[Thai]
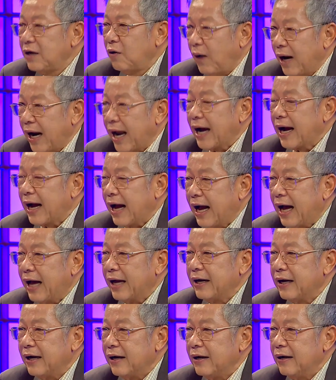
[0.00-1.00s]
จริงโดยหลักกา
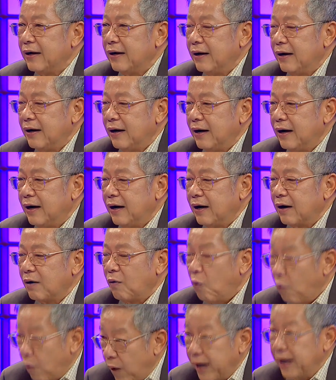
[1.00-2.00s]
รอ่ะ
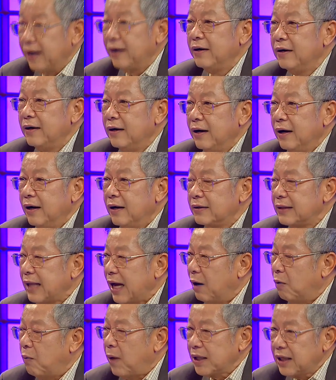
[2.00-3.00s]
ควร
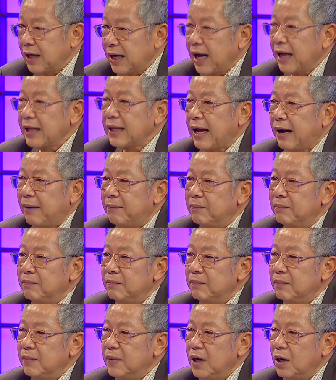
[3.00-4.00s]
แต่วัฒนธรรม
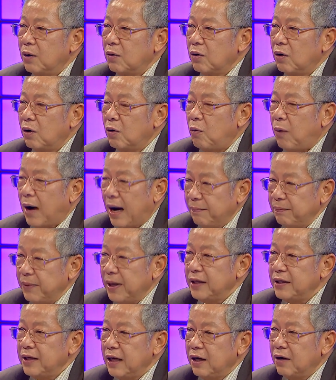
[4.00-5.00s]
แล้วก็ความ
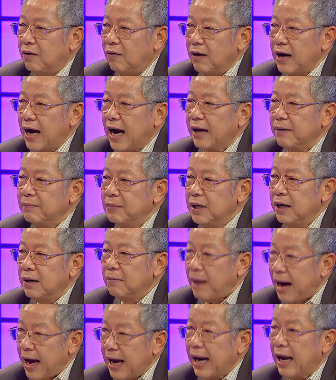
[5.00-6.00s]
เป็นจริงของการเมือง
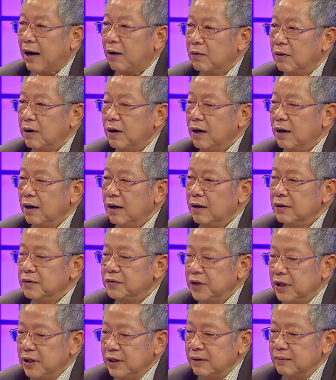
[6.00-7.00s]
บ้านเรา
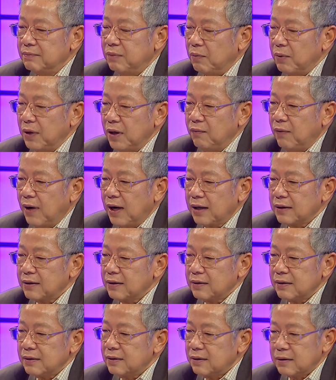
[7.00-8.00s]
ซึ่งผมคิดว่า
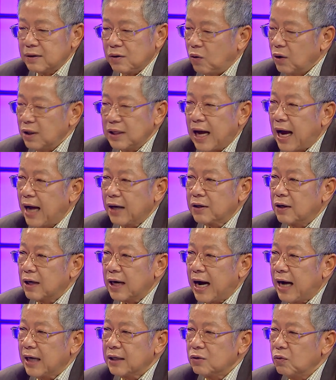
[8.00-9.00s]
ทนทานกั
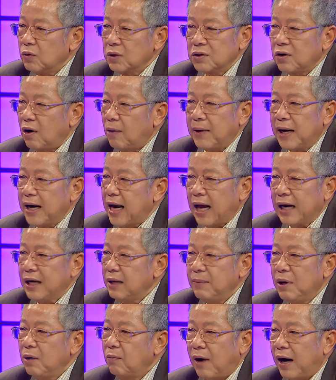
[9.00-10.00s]
บการตรวจสอบขนาด
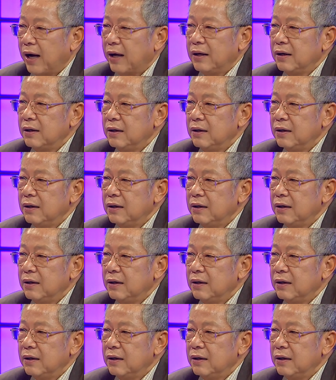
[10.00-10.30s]
นี้ไม่ไหว